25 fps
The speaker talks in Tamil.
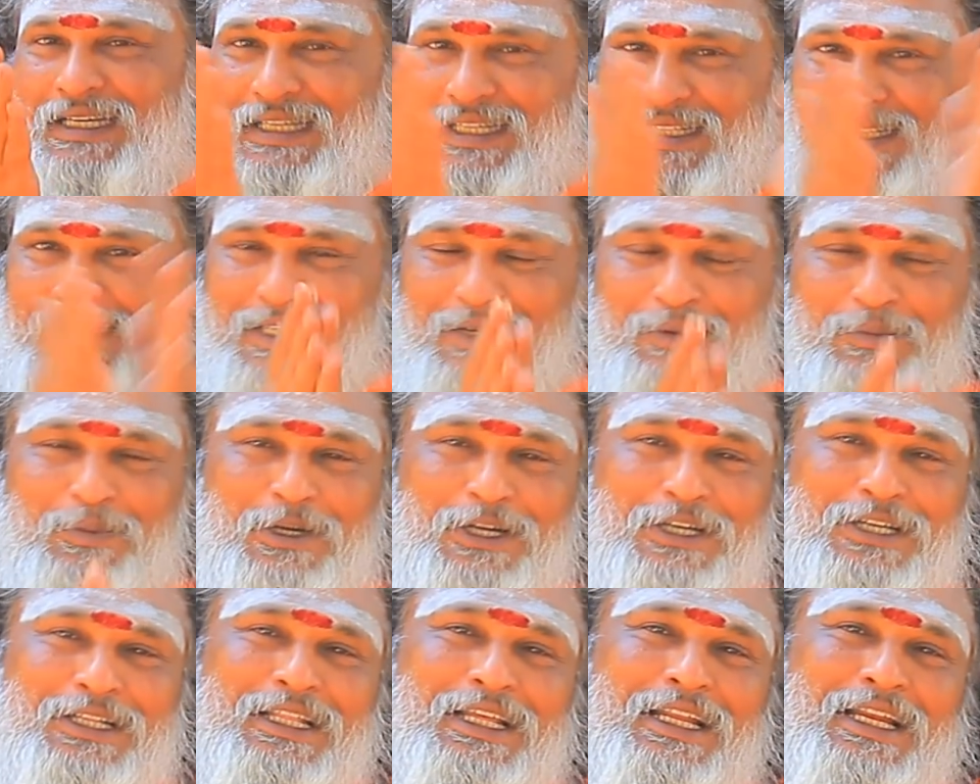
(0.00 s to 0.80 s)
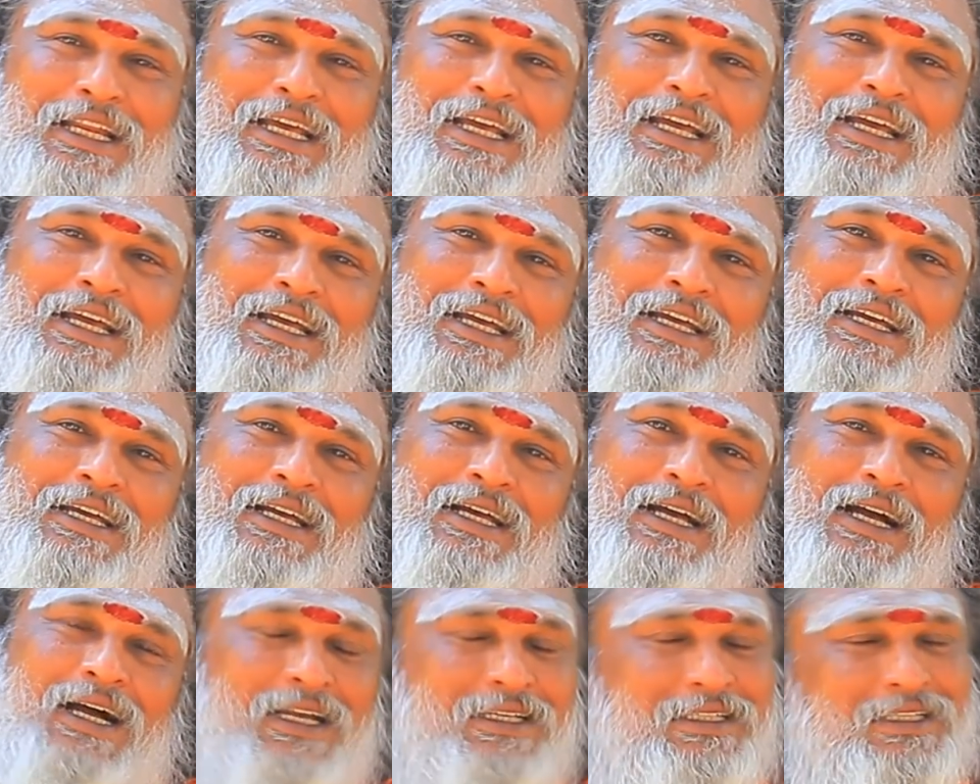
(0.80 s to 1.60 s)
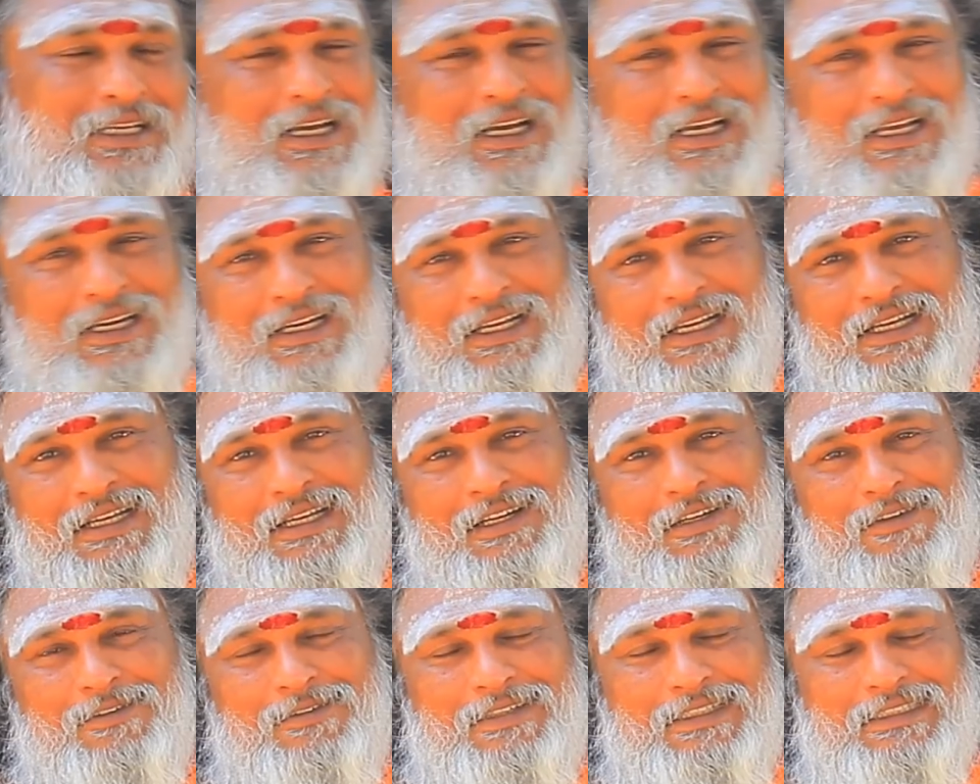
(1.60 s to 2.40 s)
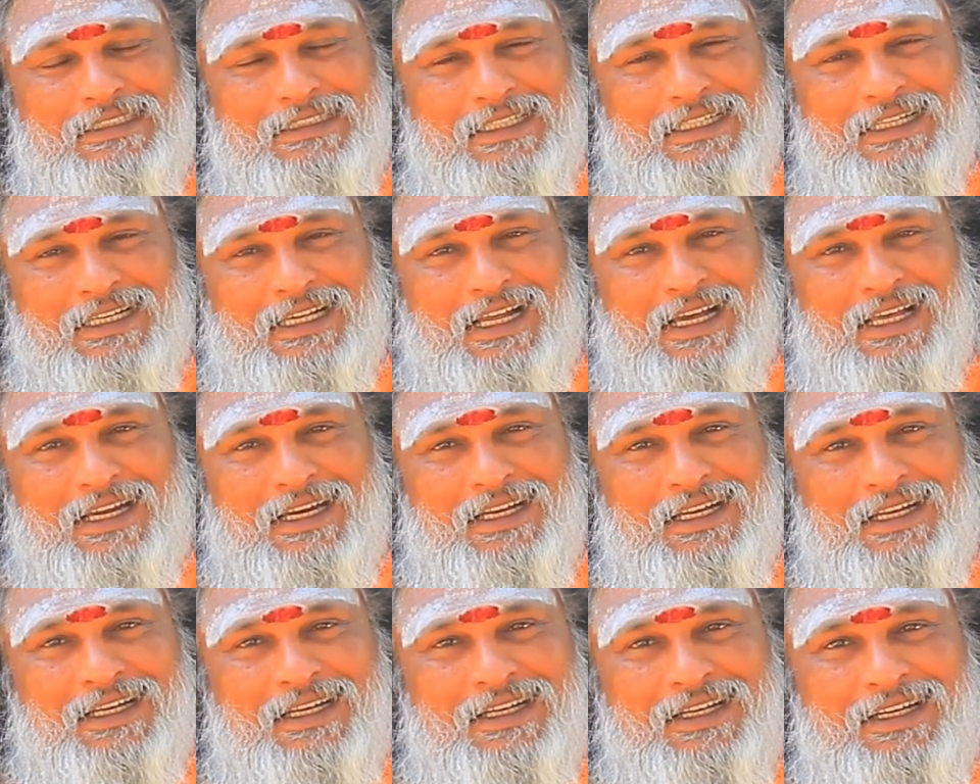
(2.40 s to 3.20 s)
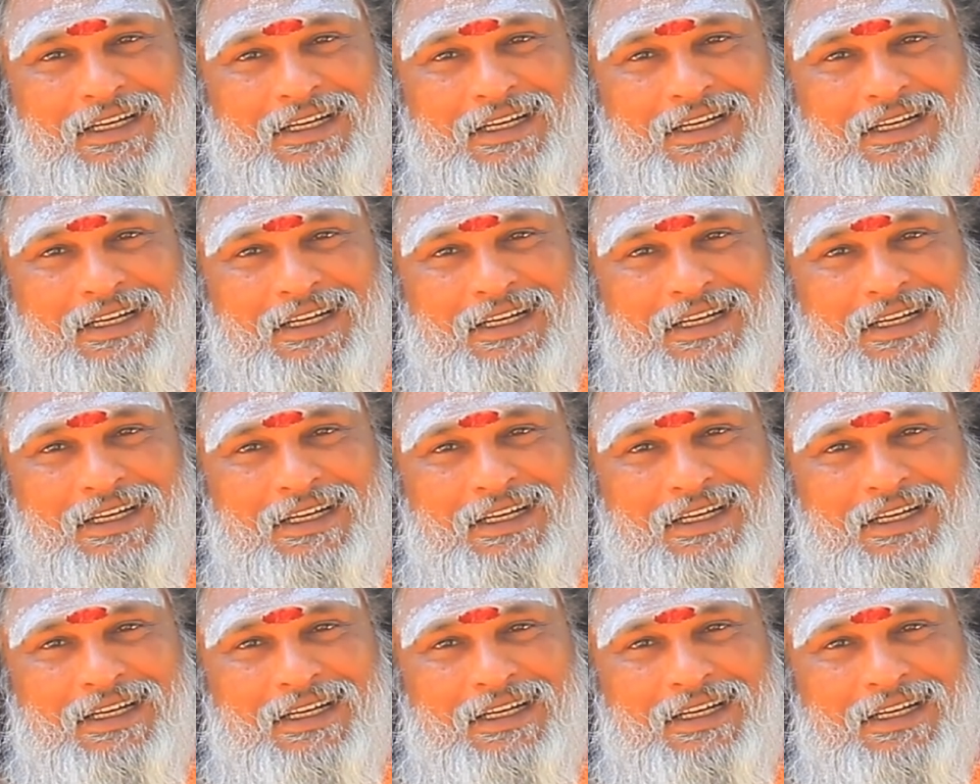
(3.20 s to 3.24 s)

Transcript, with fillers: இந்த பகுதியில் ஐயா என்ன கேள்வி வச்சிருக்காரு